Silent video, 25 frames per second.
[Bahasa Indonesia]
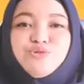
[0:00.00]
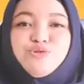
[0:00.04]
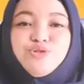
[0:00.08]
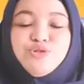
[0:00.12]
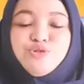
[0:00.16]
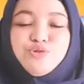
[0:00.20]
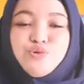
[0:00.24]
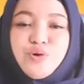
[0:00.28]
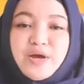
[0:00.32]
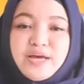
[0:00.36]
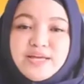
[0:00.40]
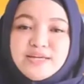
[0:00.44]

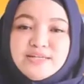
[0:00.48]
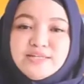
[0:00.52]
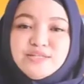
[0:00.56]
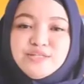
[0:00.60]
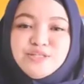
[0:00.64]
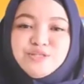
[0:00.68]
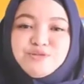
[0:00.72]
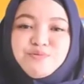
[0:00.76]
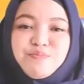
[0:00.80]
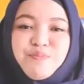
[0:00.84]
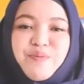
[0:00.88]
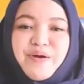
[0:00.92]
tujuan
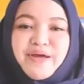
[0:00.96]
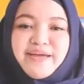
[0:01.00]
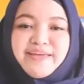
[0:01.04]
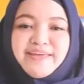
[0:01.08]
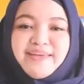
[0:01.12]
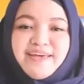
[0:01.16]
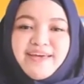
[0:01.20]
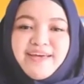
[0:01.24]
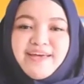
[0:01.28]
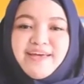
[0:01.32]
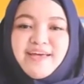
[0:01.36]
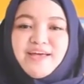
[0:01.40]

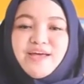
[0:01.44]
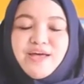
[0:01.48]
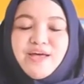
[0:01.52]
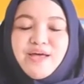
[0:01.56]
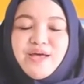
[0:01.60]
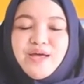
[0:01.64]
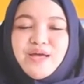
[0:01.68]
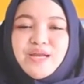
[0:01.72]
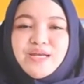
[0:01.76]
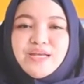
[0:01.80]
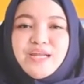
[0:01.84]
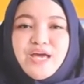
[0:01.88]
supaya
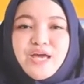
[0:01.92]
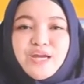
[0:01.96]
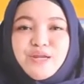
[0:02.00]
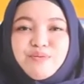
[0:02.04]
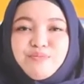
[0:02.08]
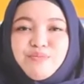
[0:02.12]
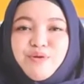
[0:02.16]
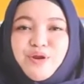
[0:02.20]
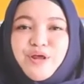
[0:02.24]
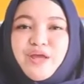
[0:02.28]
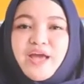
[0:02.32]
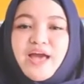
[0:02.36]
dari
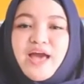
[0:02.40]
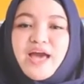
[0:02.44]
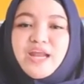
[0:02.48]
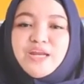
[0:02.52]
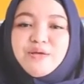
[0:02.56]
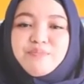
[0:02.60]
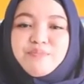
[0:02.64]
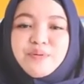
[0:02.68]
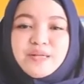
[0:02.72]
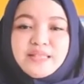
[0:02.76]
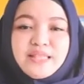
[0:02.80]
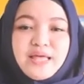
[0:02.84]
mulai
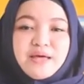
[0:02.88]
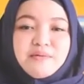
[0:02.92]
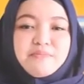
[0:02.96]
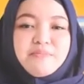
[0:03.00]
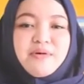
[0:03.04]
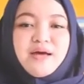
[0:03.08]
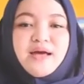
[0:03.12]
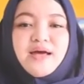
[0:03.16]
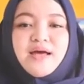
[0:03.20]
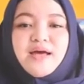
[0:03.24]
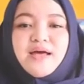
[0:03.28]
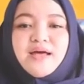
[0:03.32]
hari
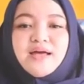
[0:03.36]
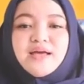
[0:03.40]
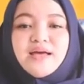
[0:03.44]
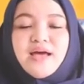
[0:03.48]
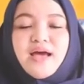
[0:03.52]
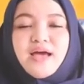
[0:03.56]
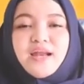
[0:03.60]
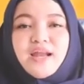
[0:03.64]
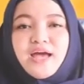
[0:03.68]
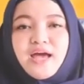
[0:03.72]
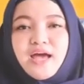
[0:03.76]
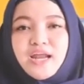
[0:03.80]
pertama
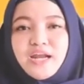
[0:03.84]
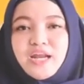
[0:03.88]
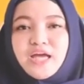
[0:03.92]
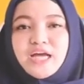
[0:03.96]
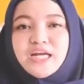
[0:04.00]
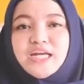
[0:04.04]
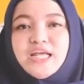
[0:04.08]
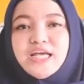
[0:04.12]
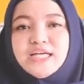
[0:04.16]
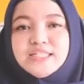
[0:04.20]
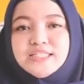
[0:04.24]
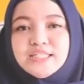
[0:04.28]

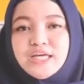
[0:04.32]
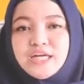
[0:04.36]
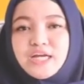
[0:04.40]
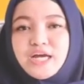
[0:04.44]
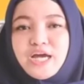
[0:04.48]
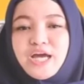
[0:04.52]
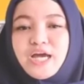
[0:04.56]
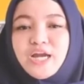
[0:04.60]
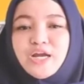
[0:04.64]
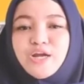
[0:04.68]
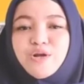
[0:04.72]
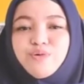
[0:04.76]
anak-anak
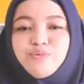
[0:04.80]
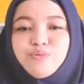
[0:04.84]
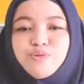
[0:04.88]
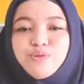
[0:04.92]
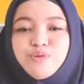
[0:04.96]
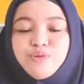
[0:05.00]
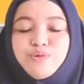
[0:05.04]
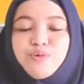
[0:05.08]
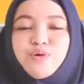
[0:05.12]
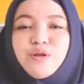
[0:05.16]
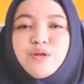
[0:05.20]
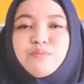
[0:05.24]
diajarkan
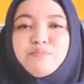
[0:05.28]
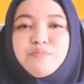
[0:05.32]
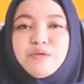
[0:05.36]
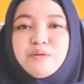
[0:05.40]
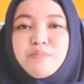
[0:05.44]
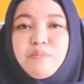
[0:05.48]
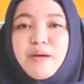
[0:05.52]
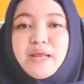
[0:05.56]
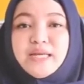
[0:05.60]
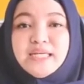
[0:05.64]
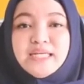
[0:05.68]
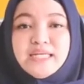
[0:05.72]
untuk lebih
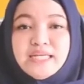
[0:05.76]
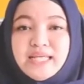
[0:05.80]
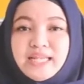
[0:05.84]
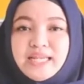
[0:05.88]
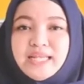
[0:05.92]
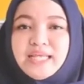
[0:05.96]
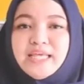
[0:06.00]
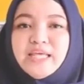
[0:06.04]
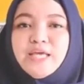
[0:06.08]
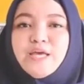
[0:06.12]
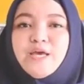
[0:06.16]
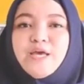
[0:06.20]

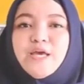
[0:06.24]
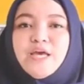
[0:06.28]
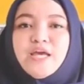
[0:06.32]
mandiri